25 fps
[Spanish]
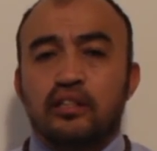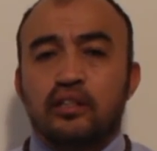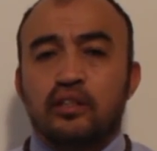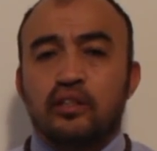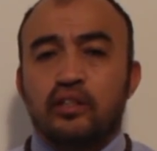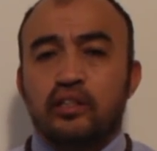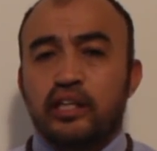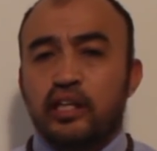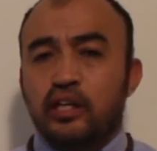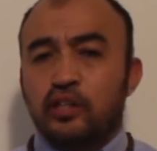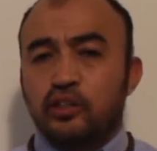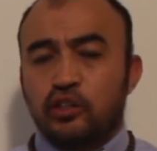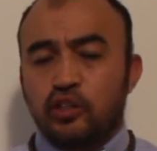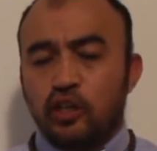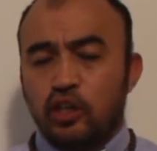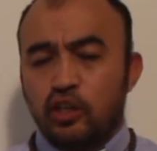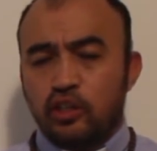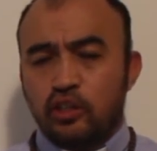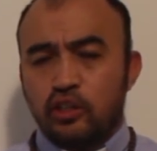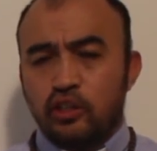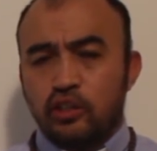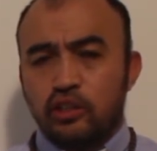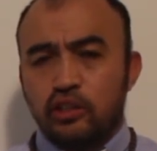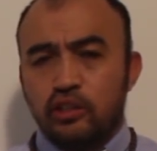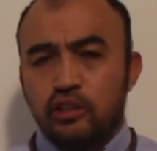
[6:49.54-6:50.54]
Donde
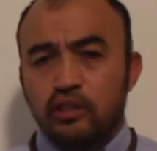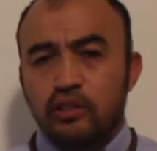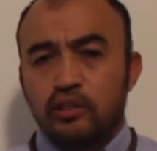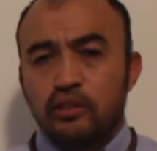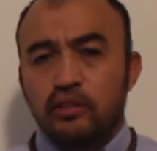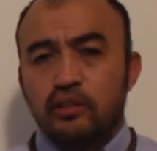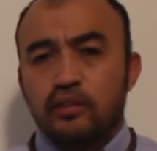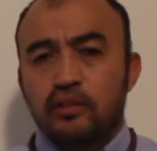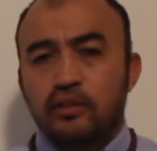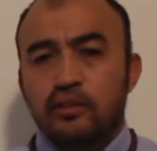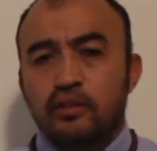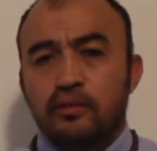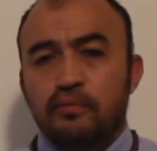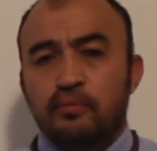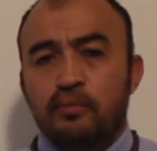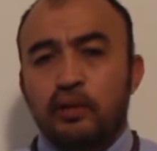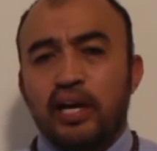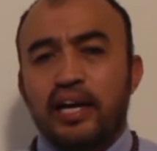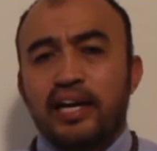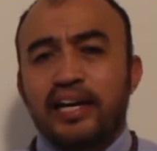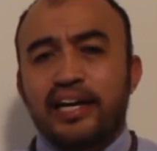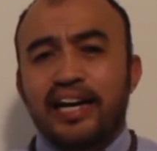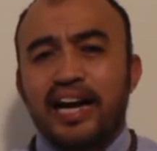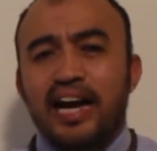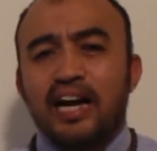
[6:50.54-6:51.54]
nosotros, por
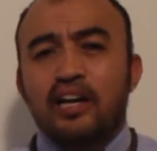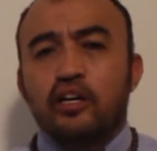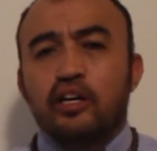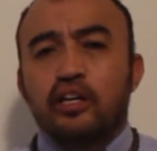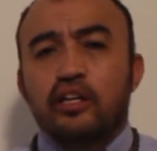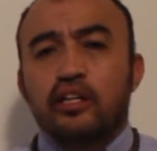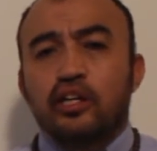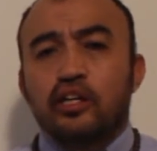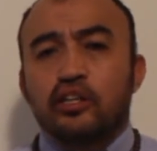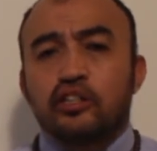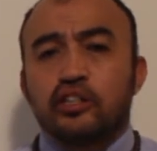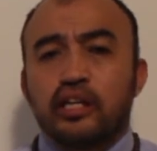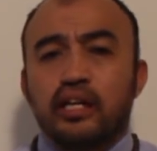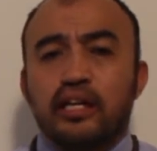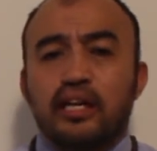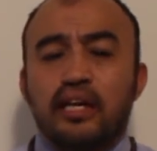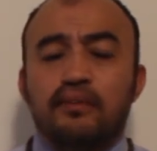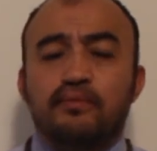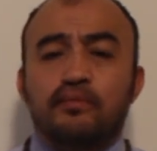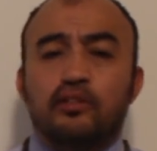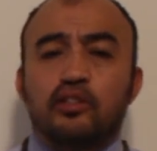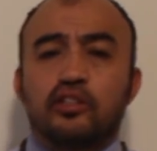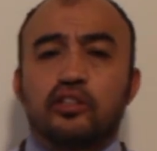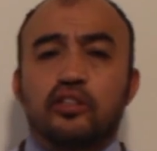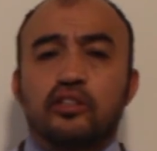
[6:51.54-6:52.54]
el regalo de Dios,
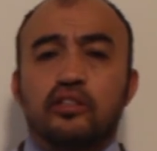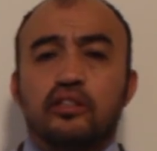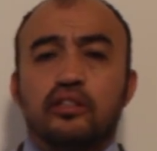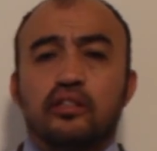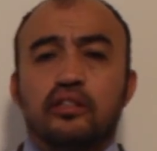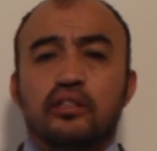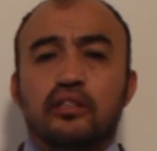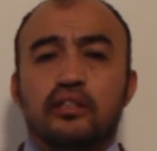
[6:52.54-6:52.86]
tenemos